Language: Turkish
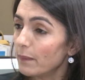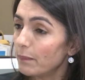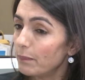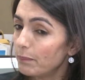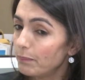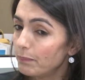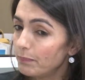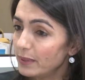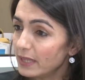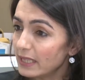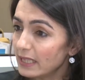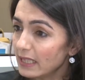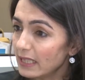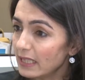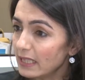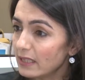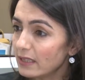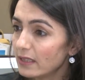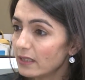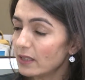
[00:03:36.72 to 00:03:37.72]

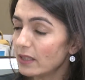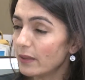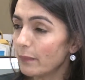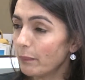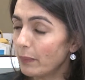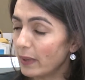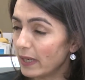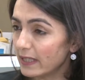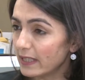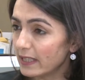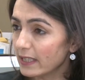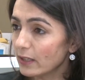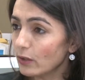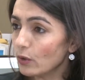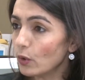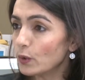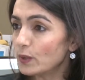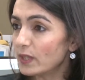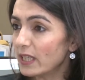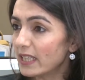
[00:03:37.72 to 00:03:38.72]
birinin
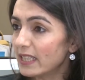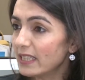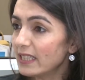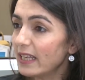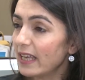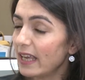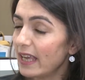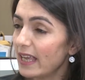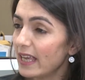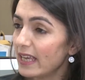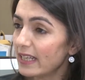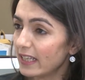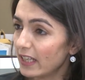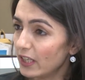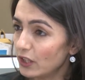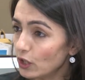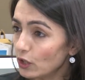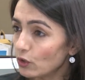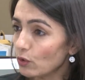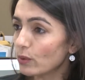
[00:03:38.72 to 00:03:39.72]
payı ötekine eğer
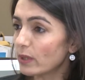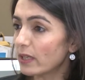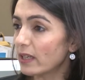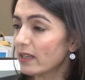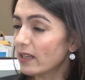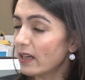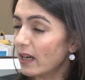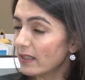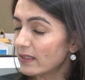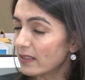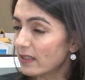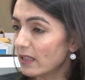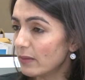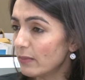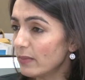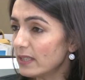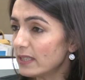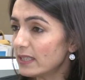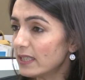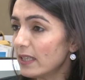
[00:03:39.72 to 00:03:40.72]
eşit olarak
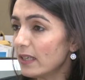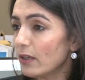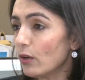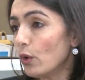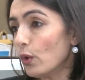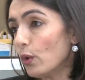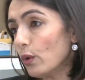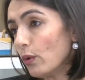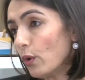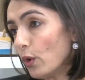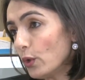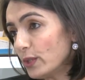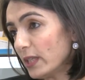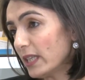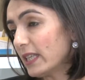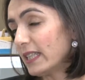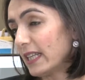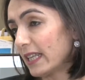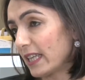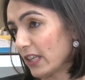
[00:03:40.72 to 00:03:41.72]
kaydedilmişse
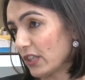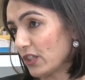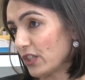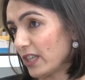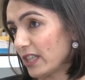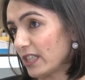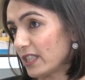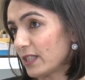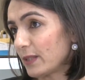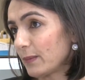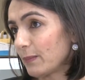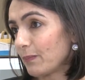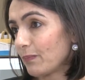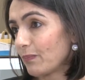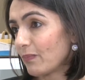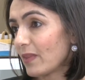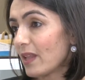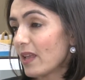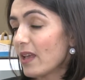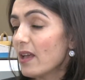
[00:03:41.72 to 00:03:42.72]
ötekine geçer.
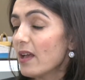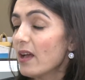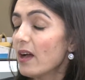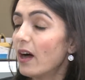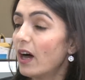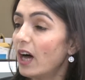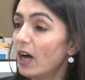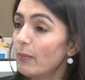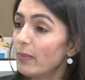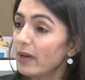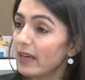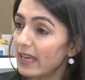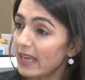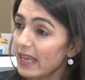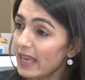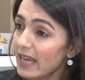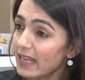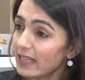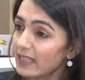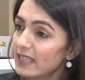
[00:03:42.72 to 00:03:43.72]
Ama
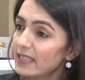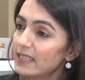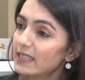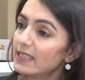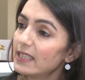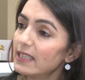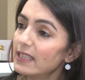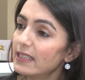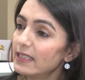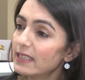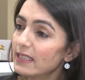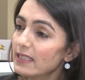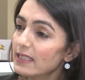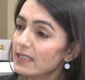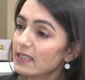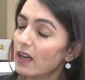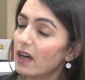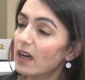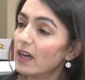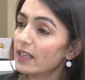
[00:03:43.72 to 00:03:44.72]
eğer
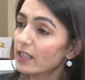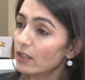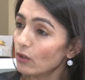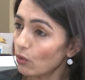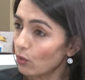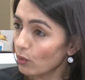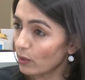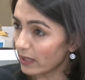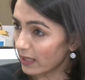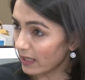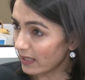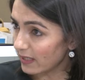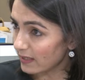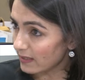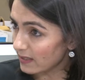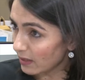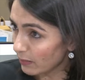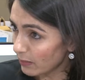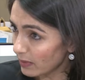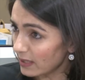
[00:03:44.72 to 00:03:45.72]
hisseleriniz ayrı olarak
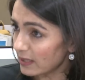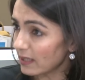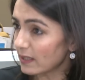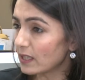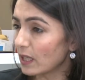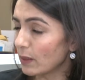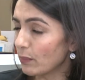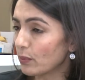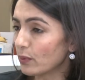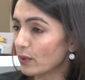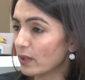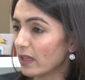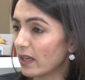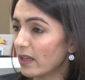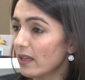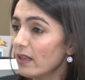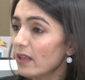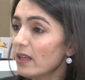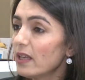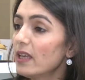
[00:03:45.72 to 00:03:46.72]
yazılmışsa
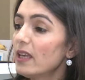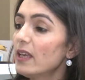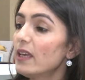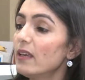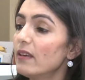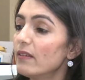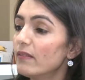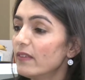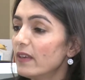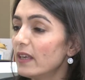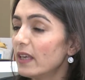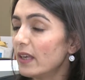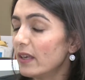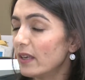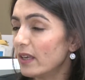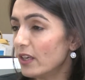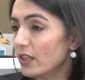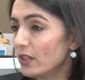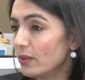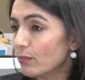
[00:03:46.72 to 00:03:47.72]
tapuda ve
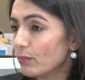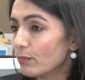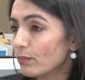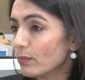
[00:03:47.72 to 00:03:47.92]
e,